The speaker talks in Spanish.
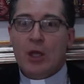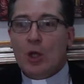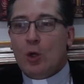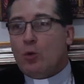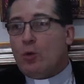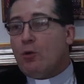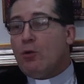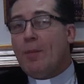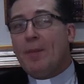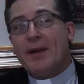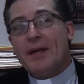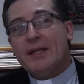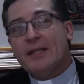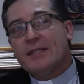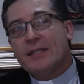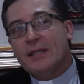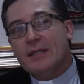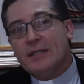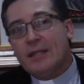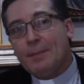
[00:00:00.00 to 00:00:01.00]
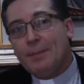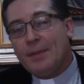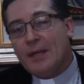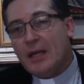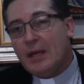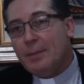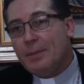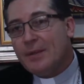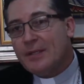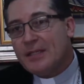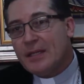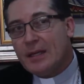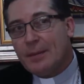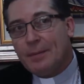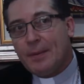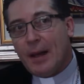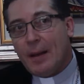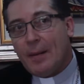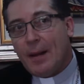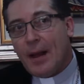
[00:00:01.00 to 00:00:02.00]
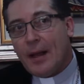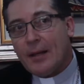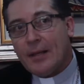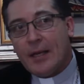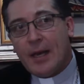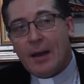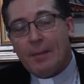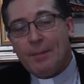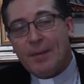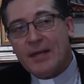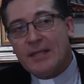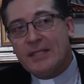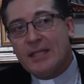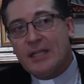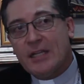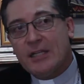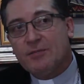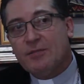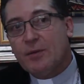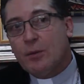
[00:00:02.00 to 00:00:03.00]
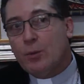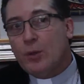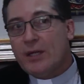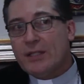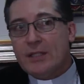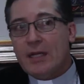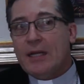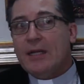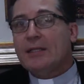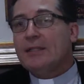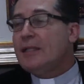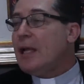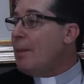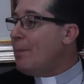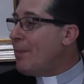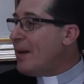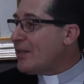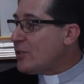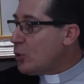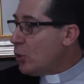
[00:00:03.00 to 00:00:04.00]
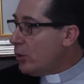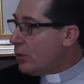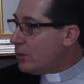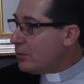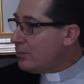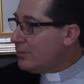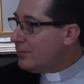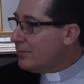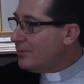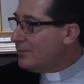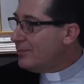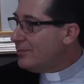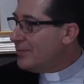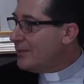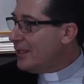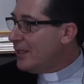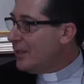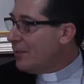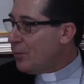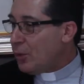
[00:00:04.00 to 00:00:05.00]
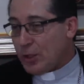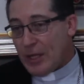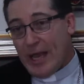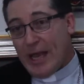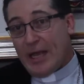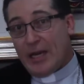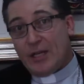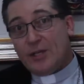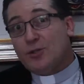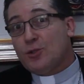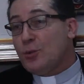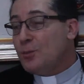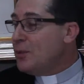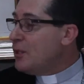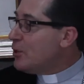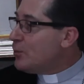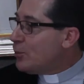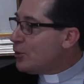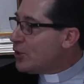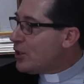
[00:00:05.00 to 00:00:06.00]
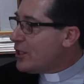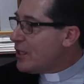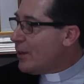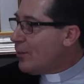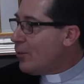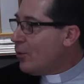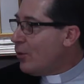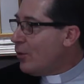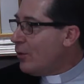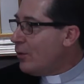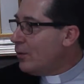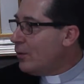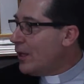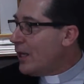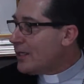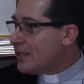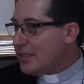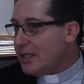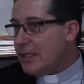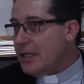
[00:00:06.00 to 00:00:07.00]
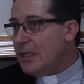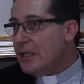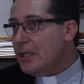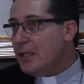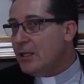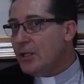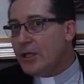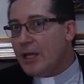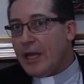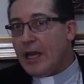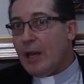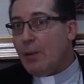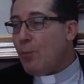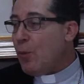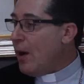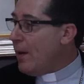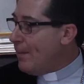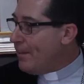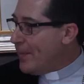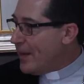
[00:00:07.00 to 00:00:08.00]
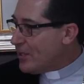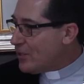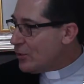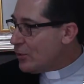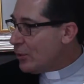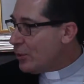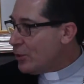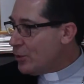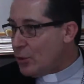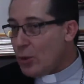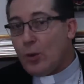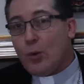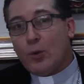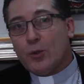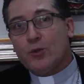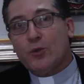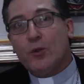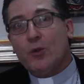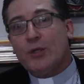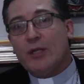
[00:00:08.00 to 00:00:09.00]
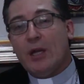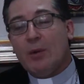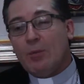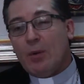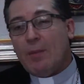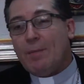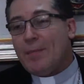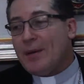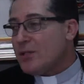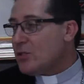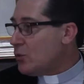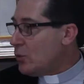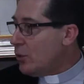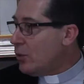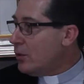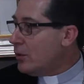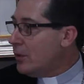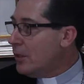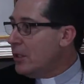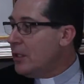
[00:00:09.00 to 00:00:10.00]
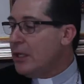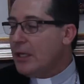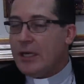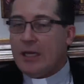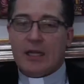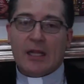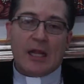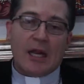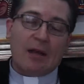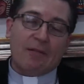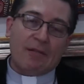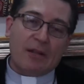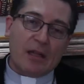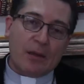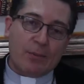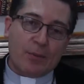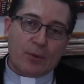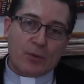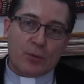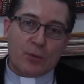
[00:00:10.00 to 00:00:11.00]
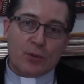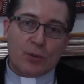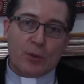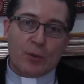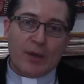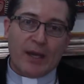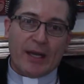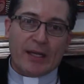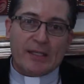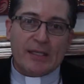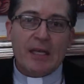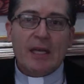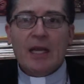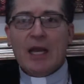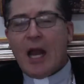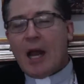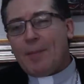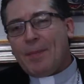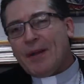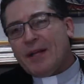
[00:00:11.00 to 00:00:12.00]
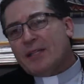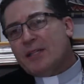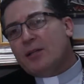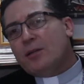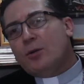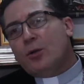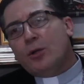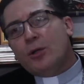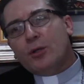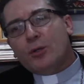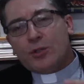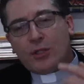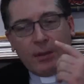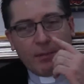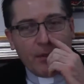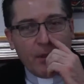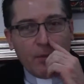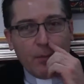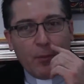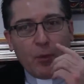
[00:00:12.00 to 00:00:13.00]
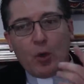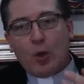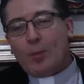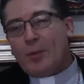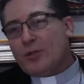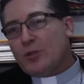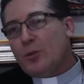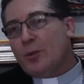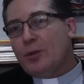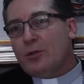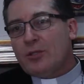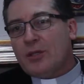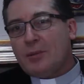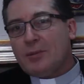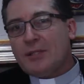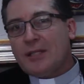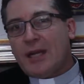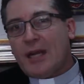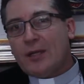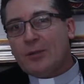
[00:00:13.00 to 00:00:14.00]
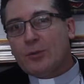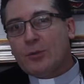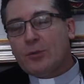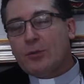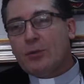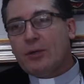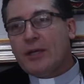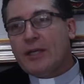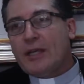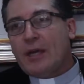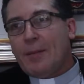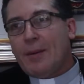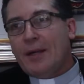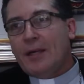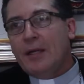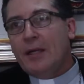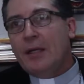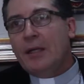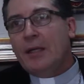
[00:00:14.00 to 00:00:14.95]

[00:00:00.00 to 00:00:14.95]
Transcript: Luego aparecen, también empiezan a, a aparecer las figuras del pastor, porque Cristo mismo se llamó así el buen pastor. Yo soy el buen pastor que da la vida por sus ovejas. Aparecen códigos también un poco más o menos abstractos, lo que llaman